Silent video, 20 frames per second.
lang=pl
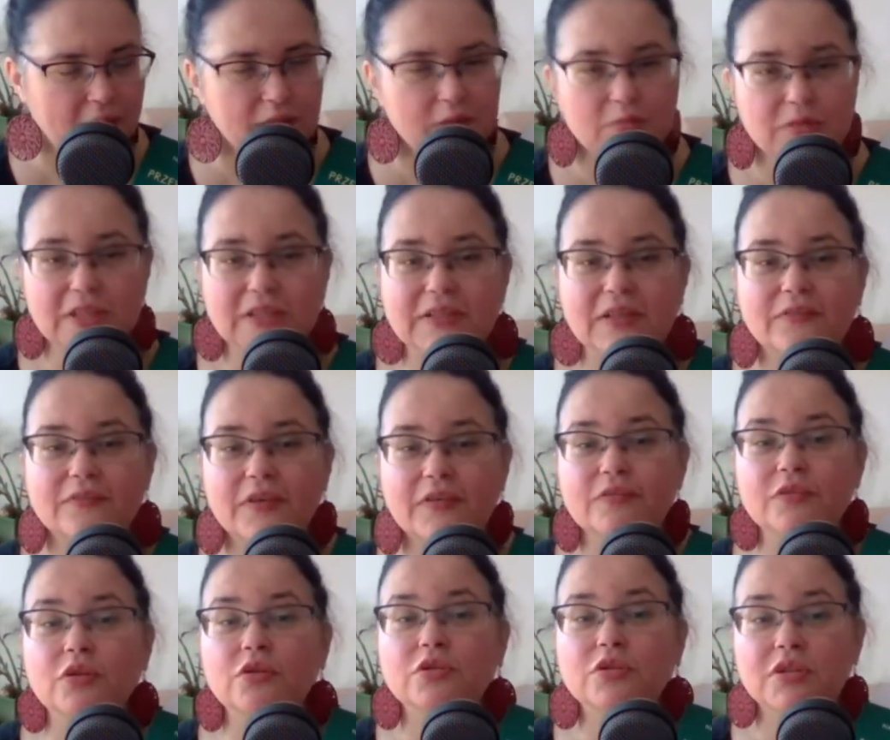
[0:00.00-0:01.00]
Tymczasem
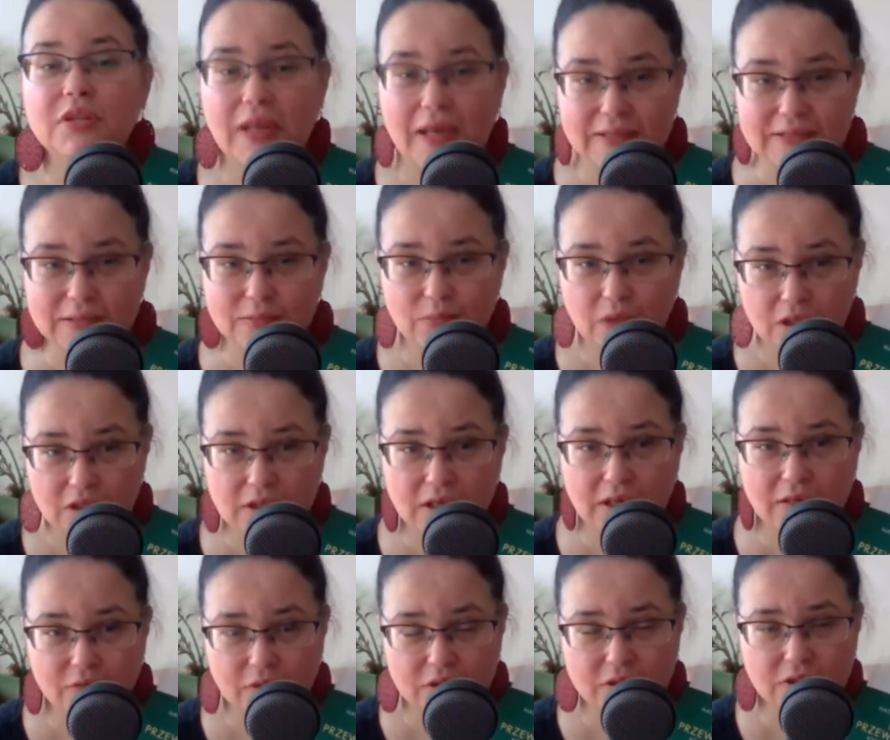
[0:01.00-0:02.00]
wewnątrz nas
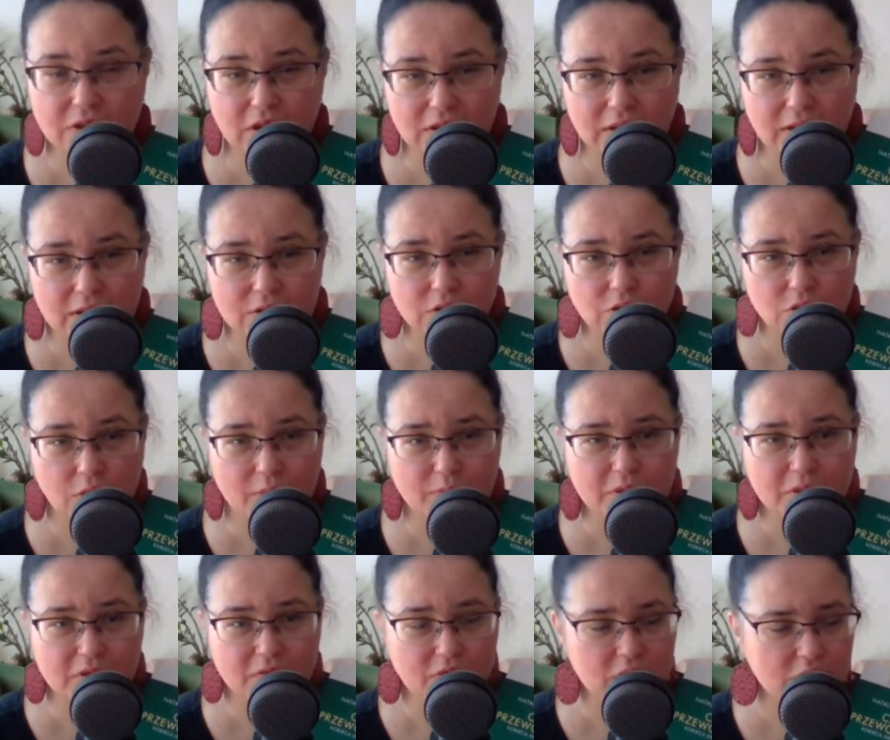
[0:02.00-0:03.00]
mieszka właśnie ta czuła
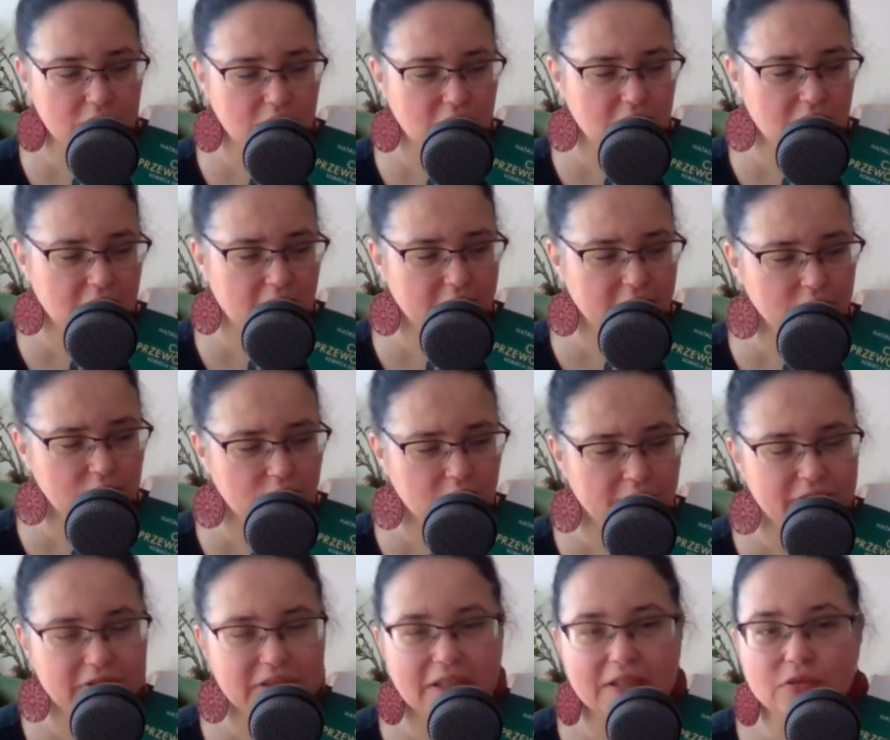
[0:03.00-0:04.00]
przewodniczka,
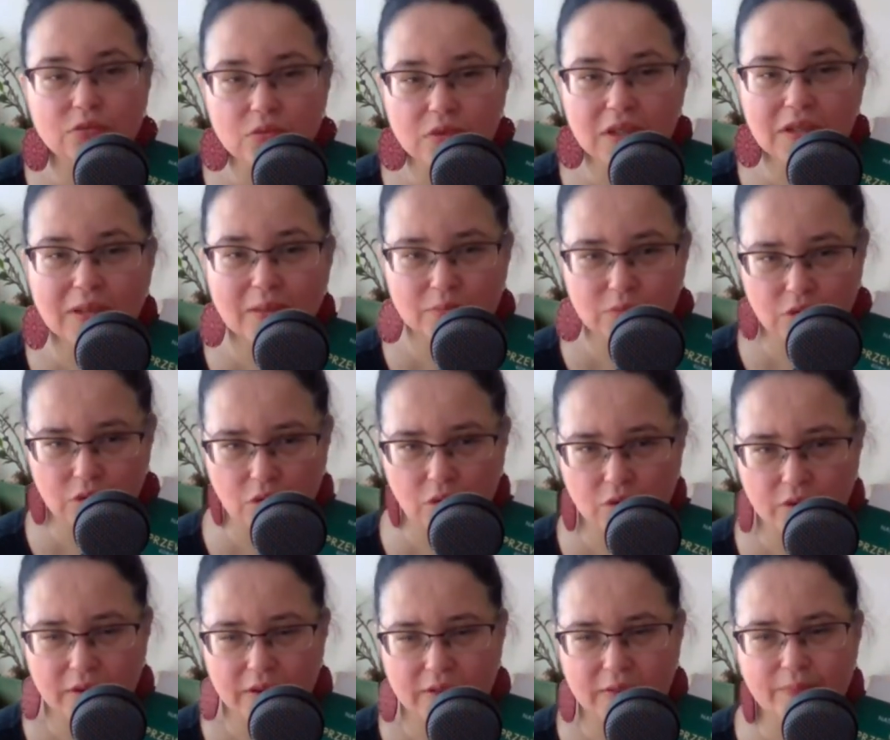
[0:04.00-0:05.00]
która wskazuje nam
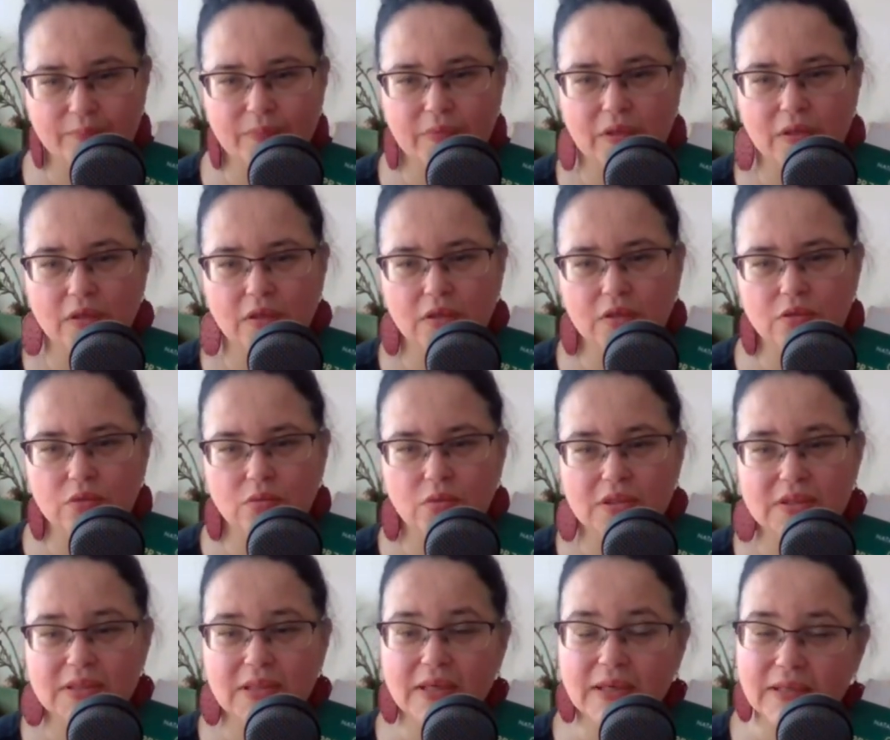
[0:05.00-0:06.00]
drogę, E,
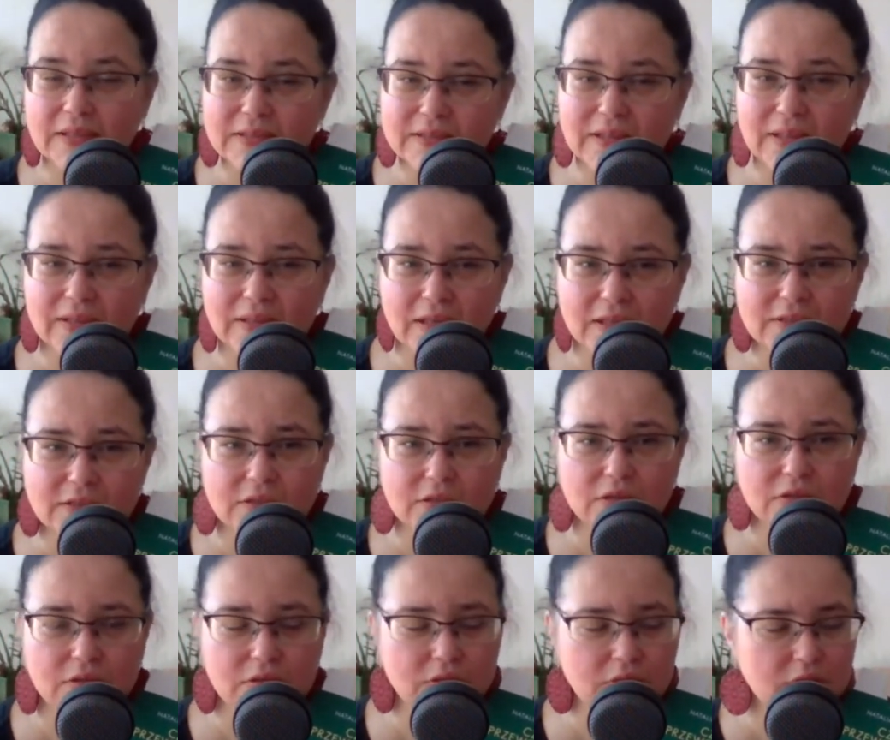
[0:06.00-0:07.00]
która zachęca
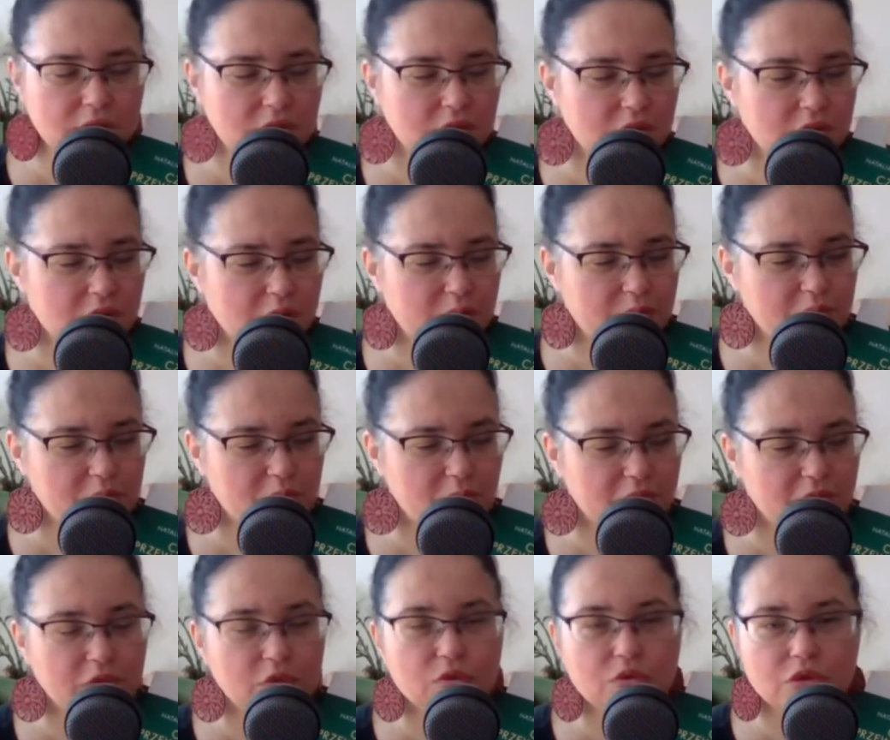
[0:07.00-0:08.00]
nas, y,
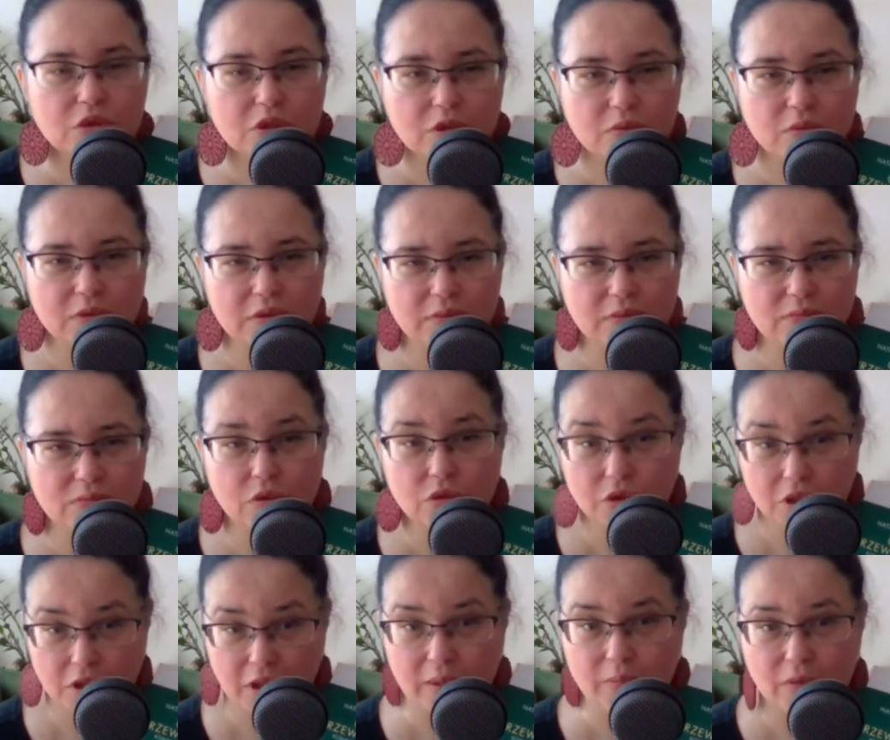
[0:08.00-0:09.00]
żebyśmy wyruszyły
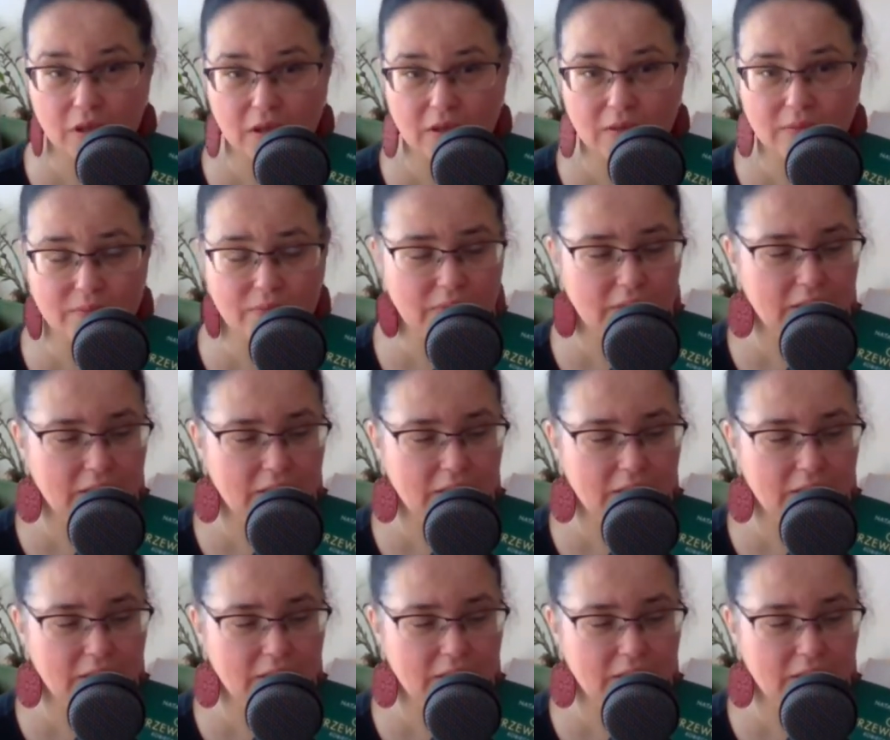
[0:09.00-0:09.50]
do siebie.